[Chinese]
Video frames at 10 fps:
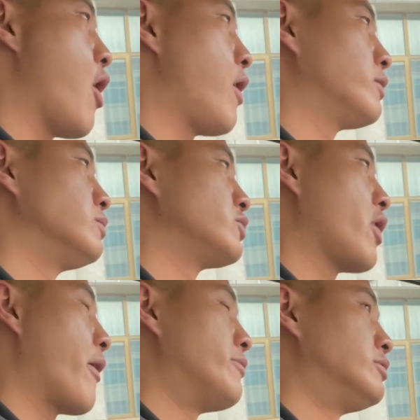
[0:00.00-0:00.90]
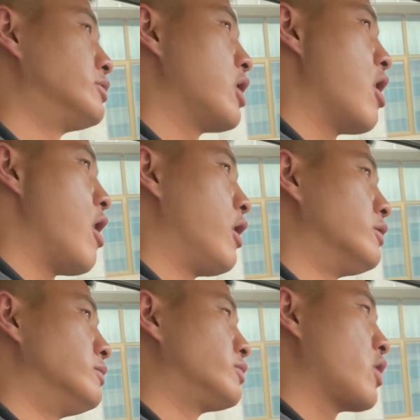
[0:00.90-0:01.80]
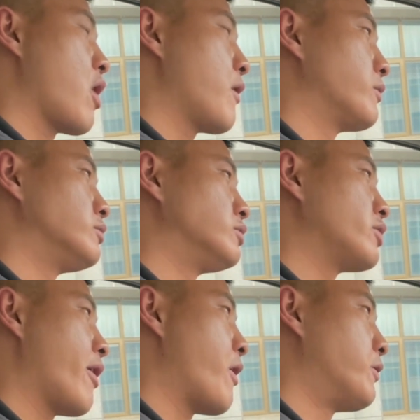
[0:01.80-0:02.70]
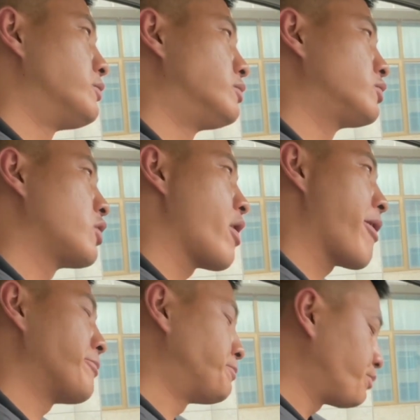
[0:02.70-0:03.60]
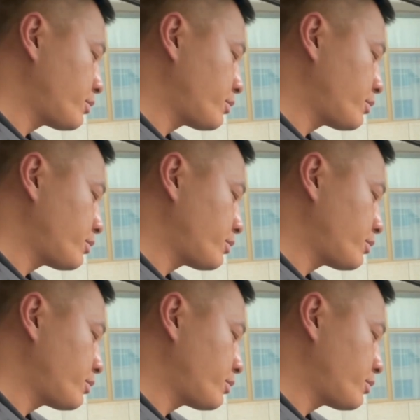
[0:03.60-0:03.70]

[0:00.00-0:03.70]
看氧气罐是多少钱，然后跑跑腿一份一起给人家。